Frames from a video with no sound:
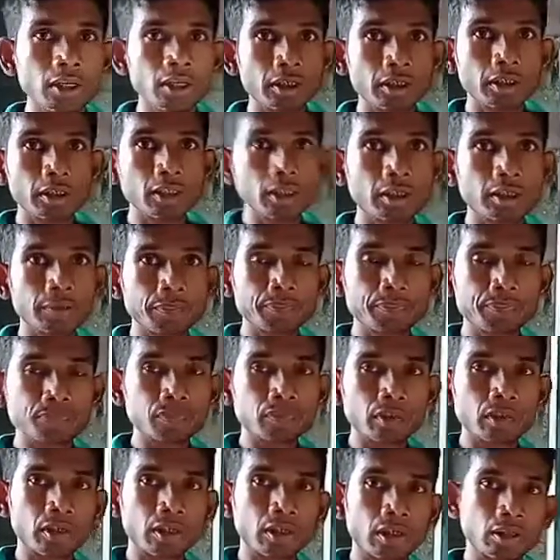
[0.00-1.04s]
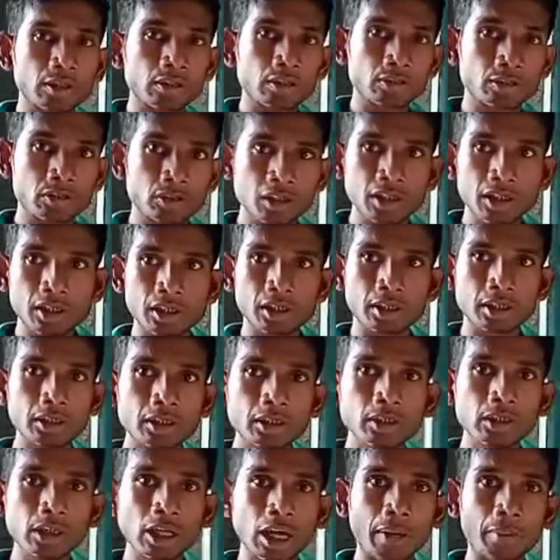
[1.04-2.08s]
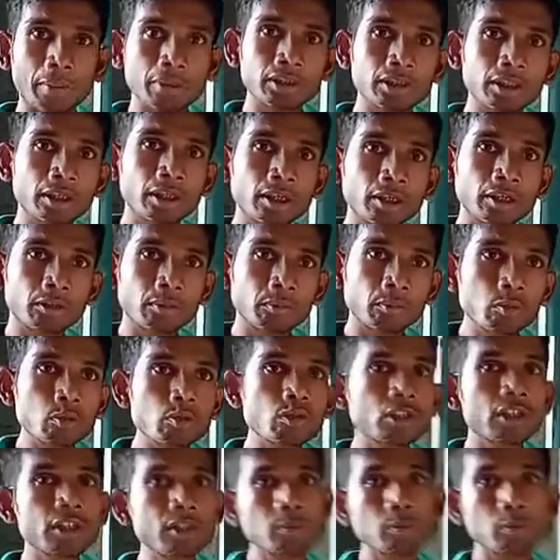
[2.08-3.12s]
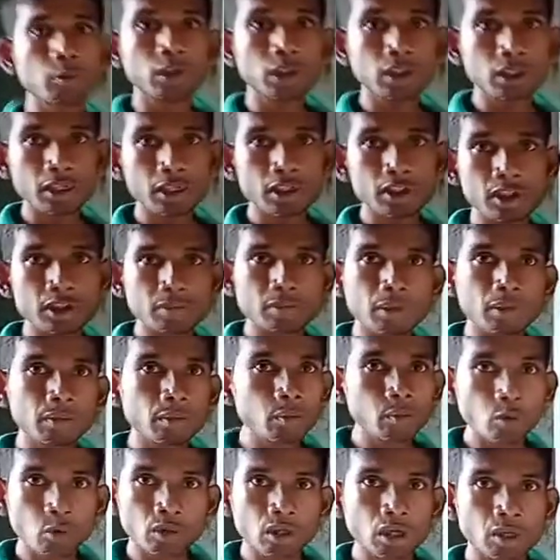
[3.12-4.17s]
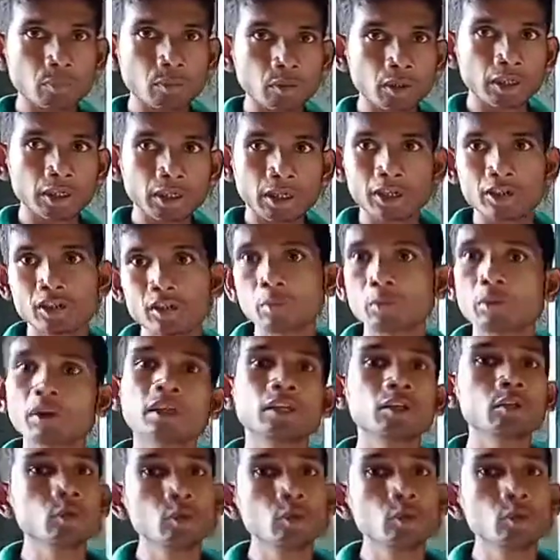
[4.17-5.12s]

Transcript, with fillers: কি যেখানে আমাদের মুসলিম মহিলারা যেভাবে বোরখা পরে আশা করি হিন্দু